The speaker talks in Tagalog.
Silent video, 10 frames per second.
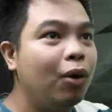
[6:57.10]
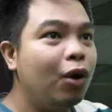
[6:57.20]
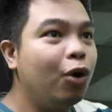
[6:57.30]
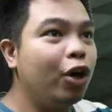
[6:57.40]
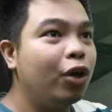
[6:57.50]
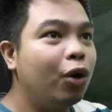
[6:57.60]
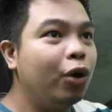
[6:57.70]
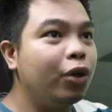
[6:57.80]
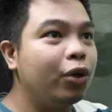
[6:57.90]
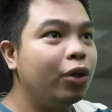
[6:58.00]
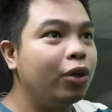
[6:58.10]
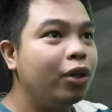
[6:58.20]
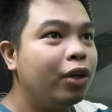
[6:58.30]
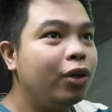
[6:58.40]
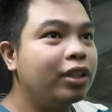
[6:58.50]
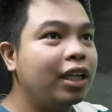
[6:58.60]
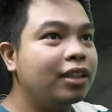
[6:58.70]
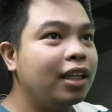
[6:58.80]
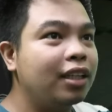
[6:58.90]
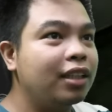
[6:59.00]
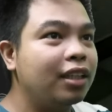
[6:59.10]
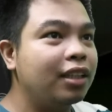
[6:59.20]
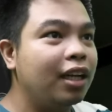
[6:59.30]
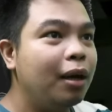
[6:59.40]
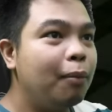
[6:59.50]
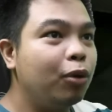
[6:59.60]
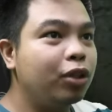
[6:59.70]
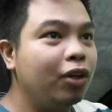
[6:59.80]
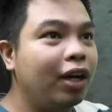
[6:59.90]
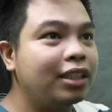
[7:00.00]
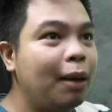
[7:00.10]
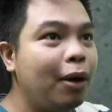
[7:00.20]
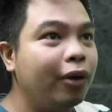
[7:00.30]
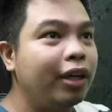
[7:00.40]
ko. Uy! Uy! Uy! Uy! Uy! Tara, tara, tara, tara. Buti yung kasama ko